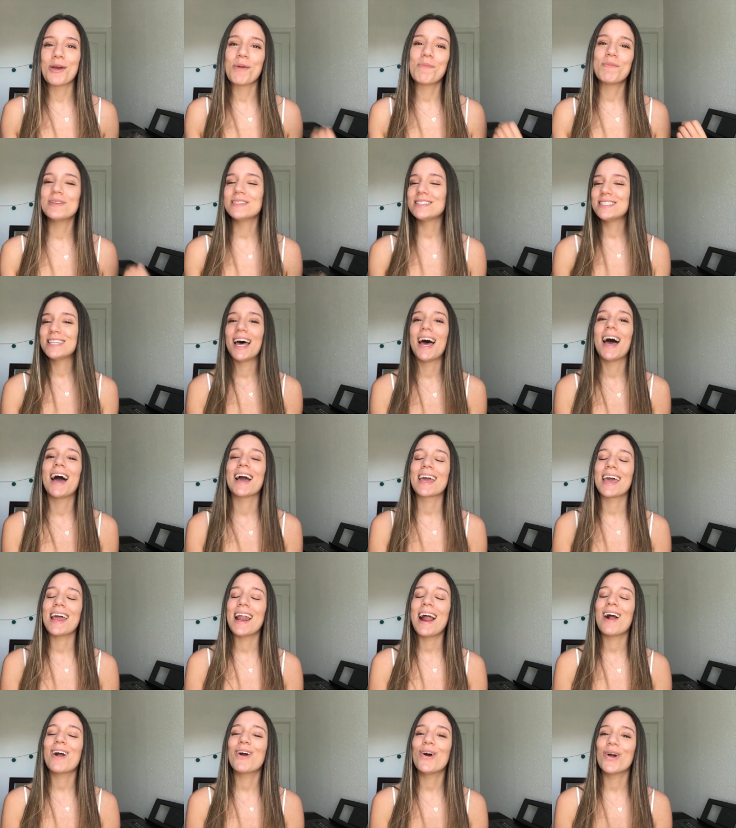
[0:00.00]
yo pensaba
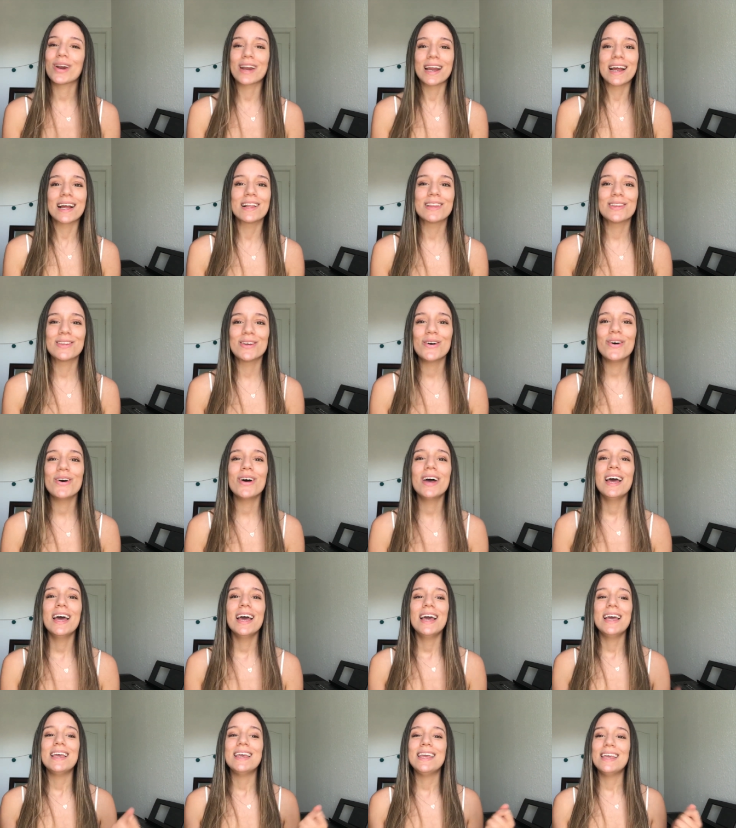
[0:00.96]
que era correcto
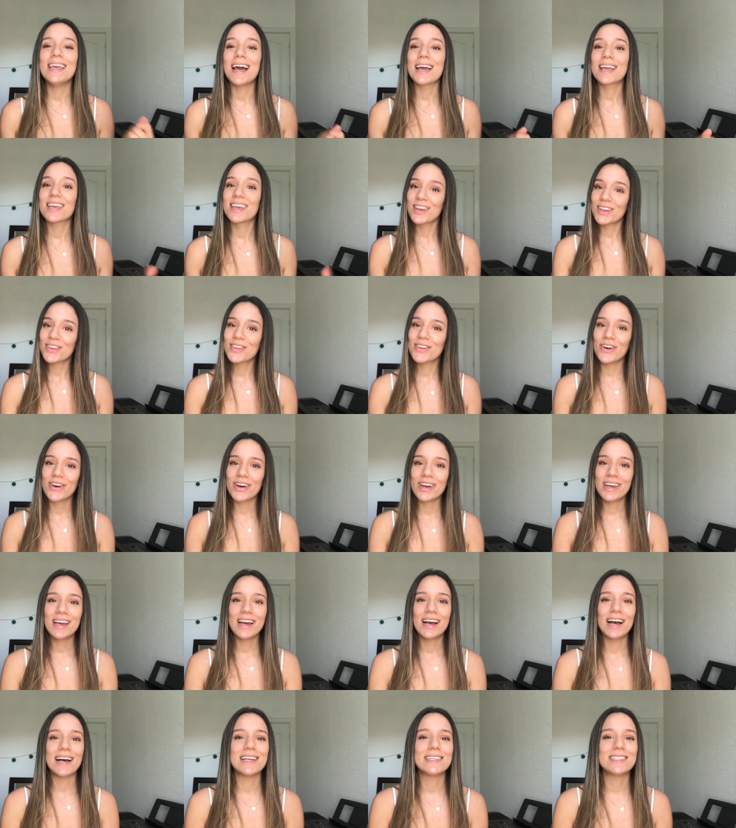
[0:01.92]
y aquí
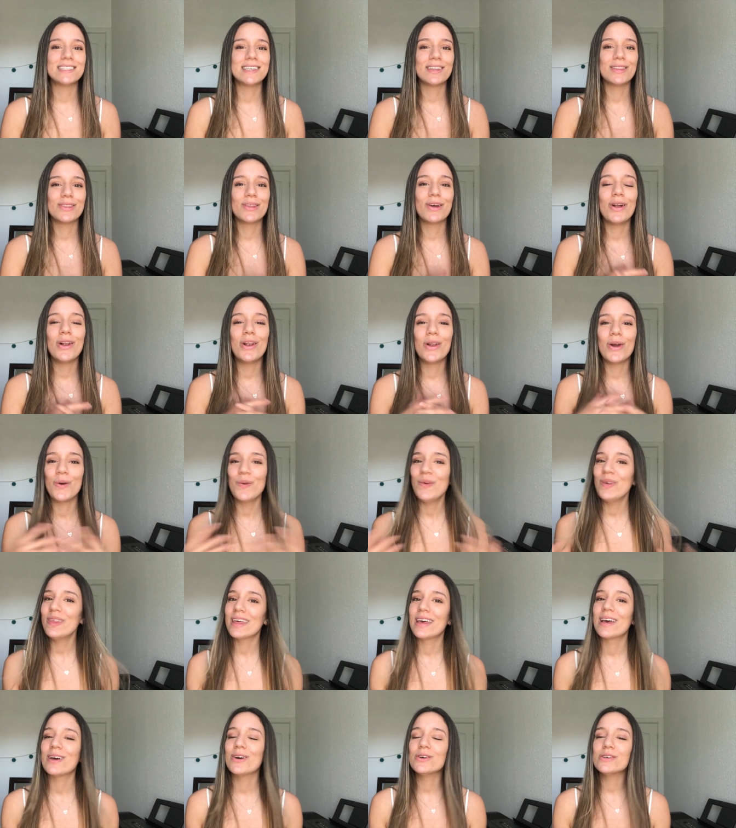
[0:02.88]
estoy haciendo los
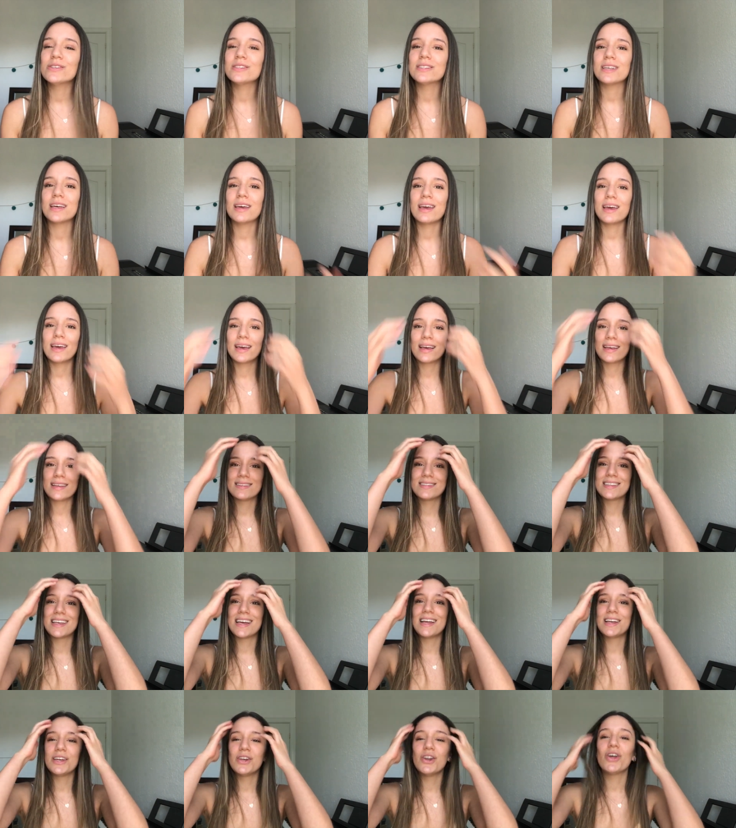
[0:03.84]
videos.
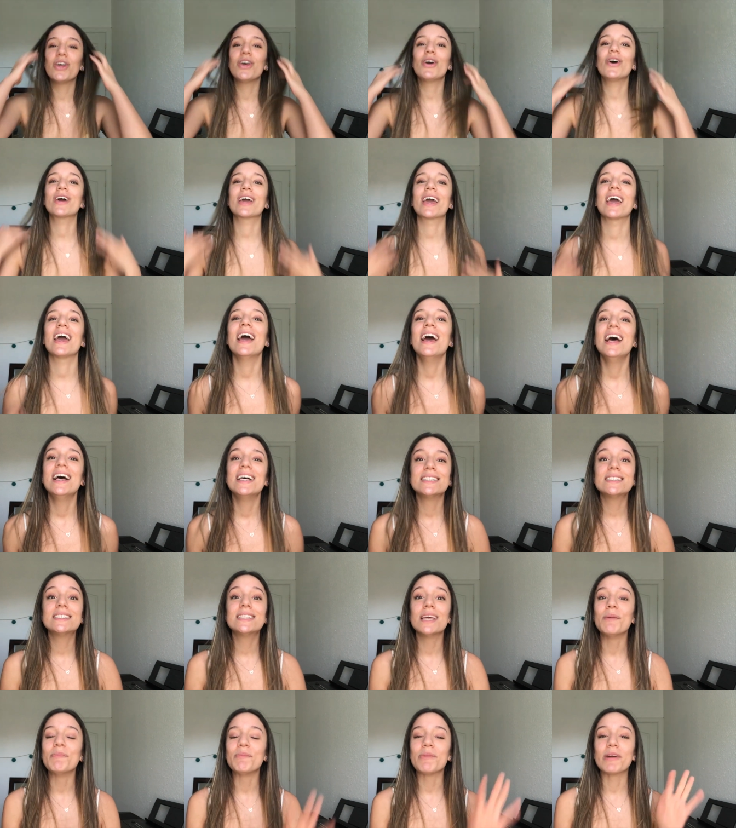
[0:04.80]
Este, no digo que
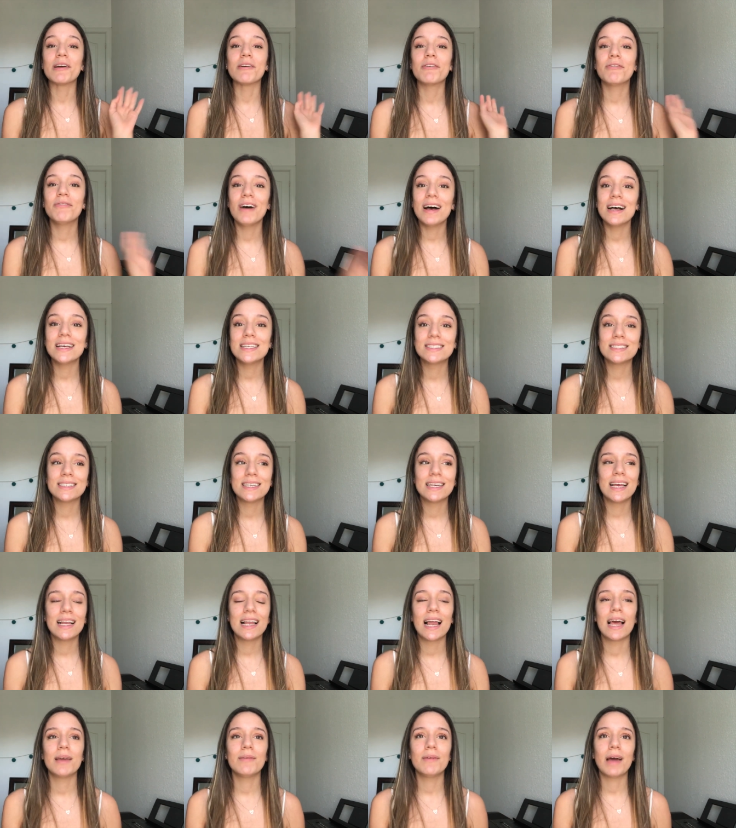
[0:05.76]
siempre es
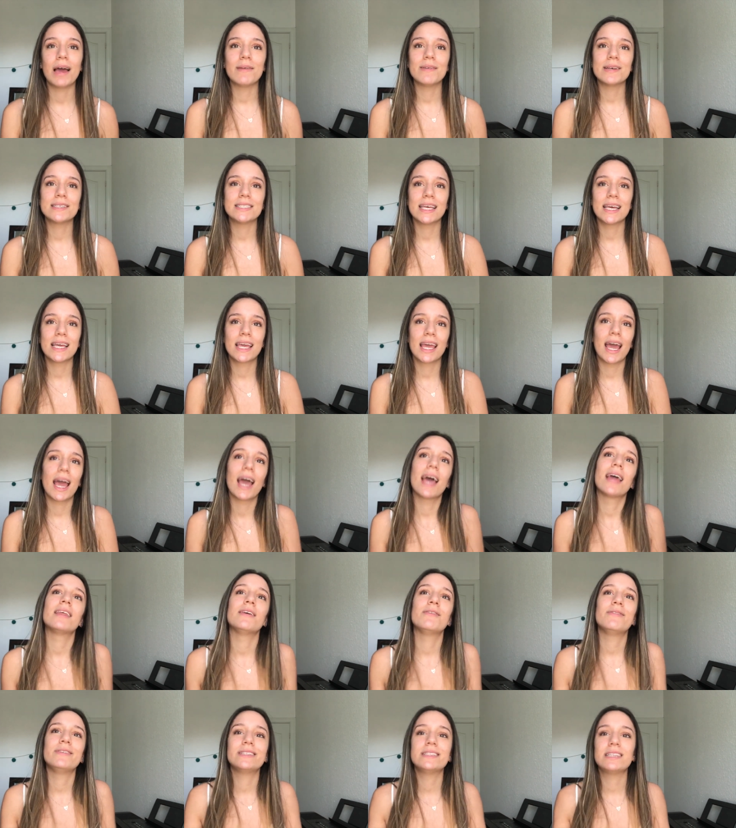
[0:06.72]
fácil, hay, hay veces que es
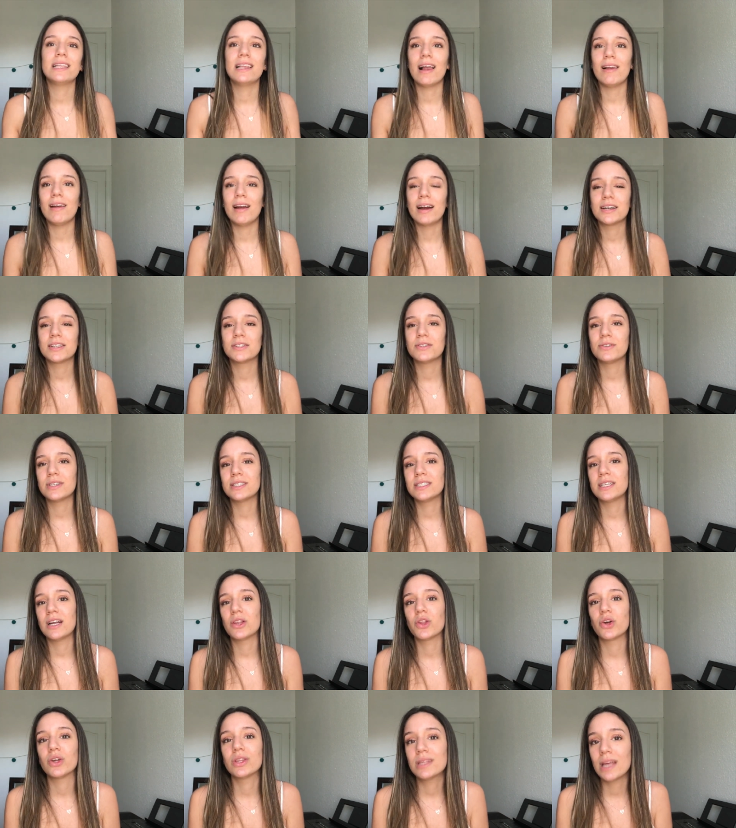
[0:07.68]
difícil hablar sobre
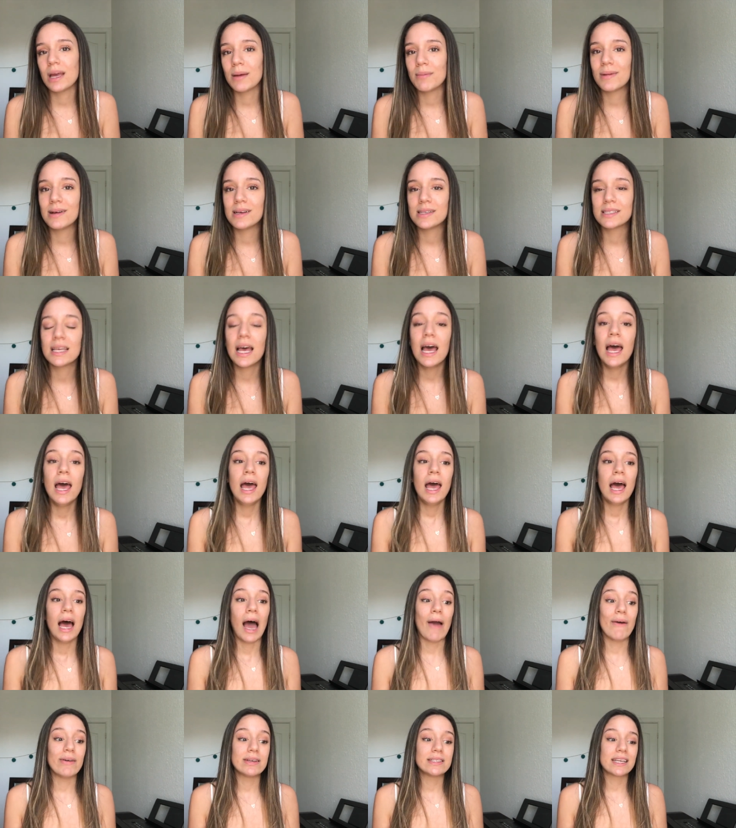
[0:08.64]
ciertos temas,
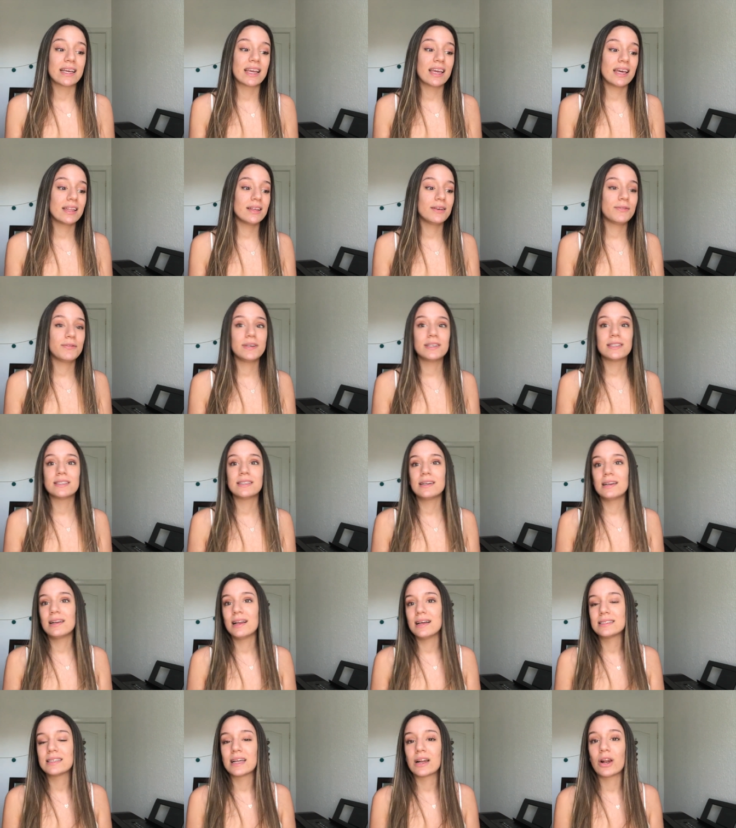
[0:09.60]
hay veces que es
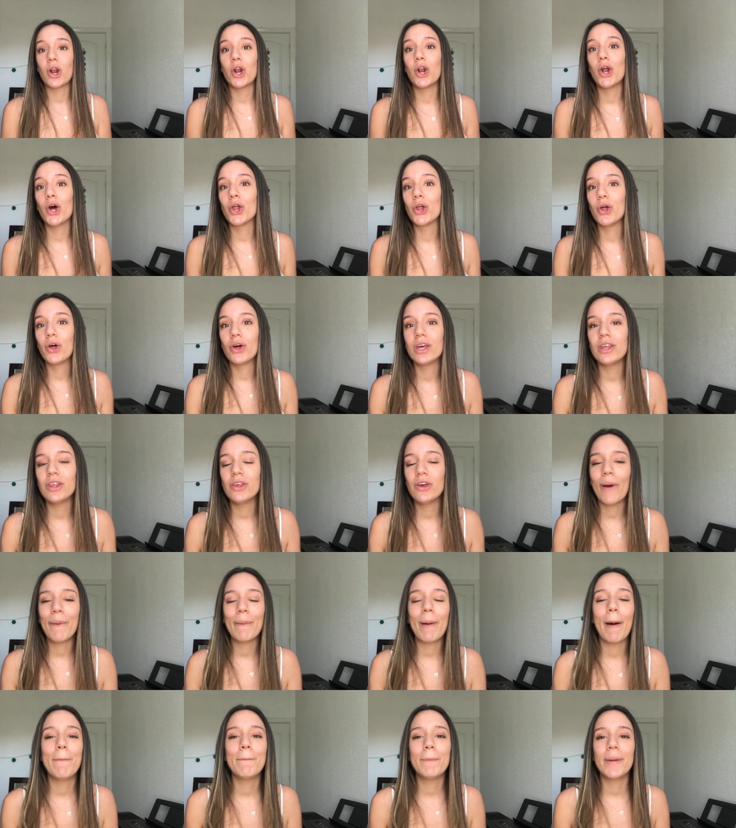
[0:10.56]
difícil hacerlo en los dos
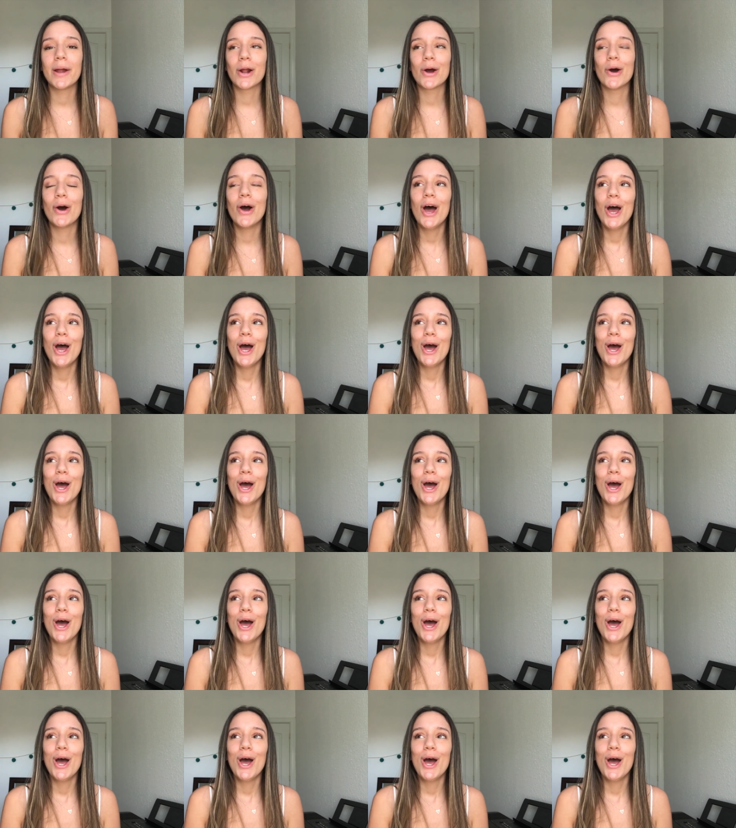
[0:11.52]
idiomas, pero